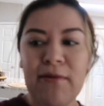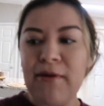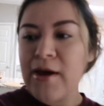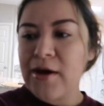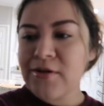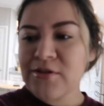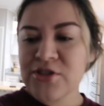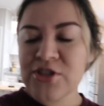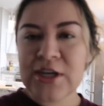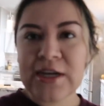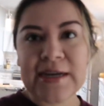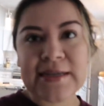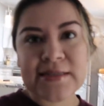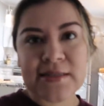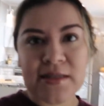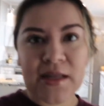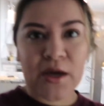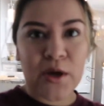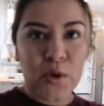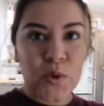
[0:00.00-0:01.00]
luego,
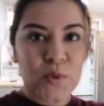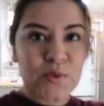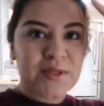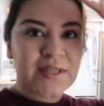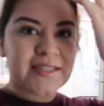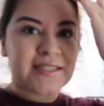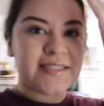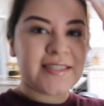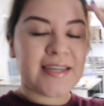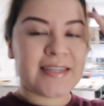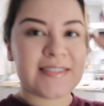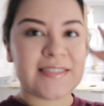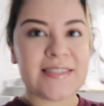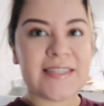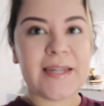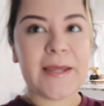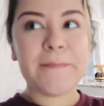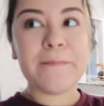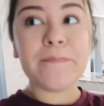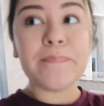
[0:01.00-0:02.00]
chicas, tengo un
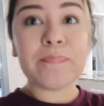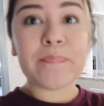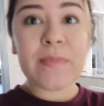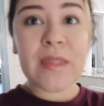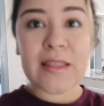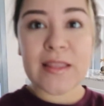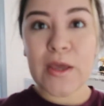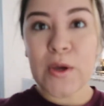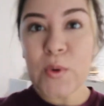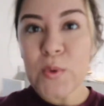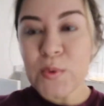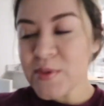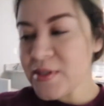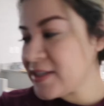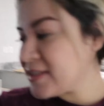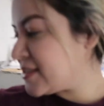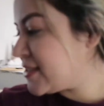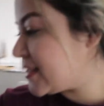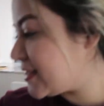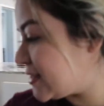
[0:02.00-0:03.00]
desastre, tengo un
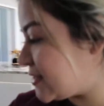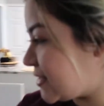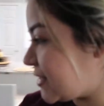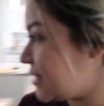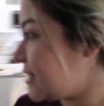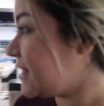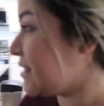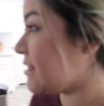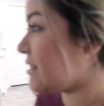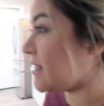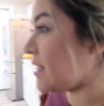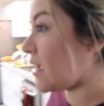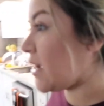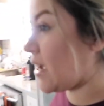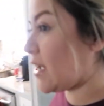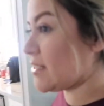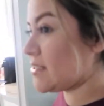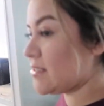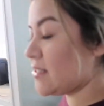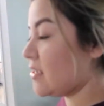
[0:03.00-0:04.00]
desastre en esta
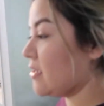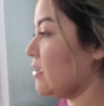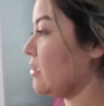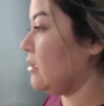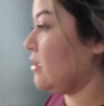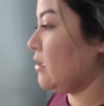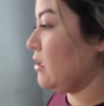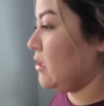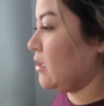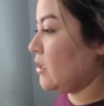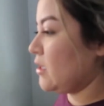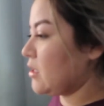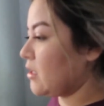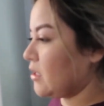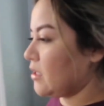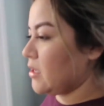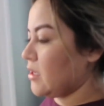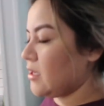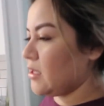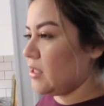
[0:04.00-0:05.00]
casa
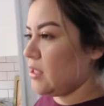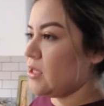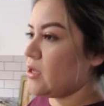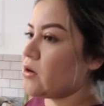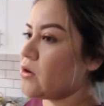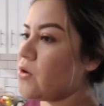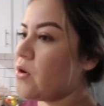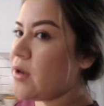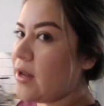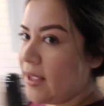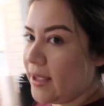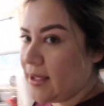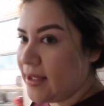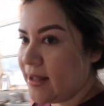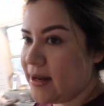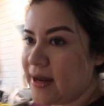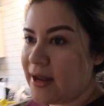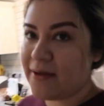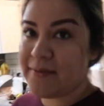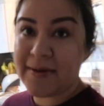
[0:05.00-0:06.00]
que, híjole,
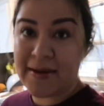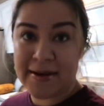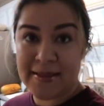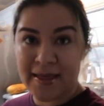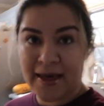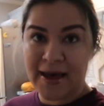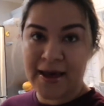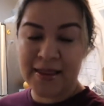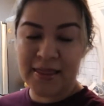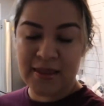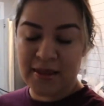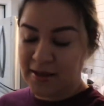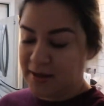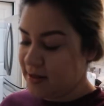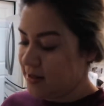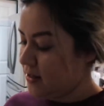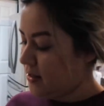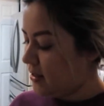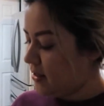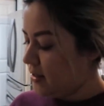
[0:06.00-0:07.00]
la verdad,
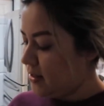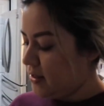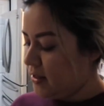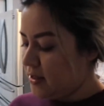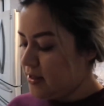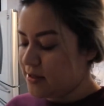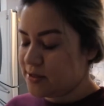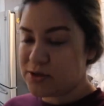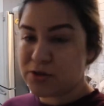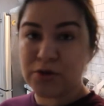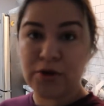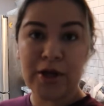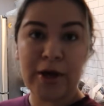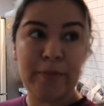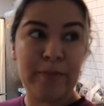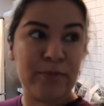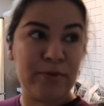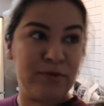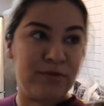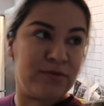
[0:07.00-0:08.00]
estoy
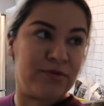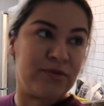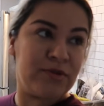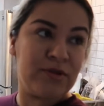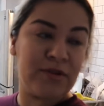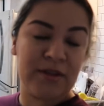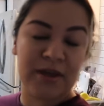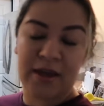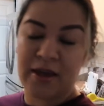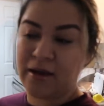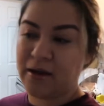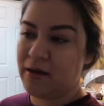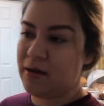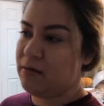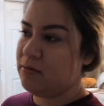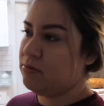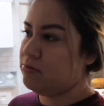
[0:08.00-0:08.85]
a punto de,